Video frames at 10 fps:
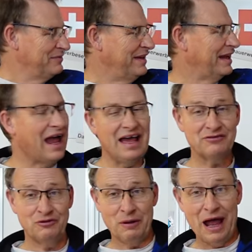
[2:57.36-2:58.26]
Der
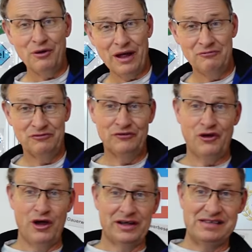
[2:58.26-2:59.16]
Gasverbrauch, haben wir
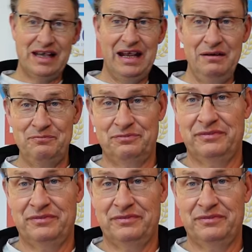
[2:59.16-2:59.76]
vorher gesehen,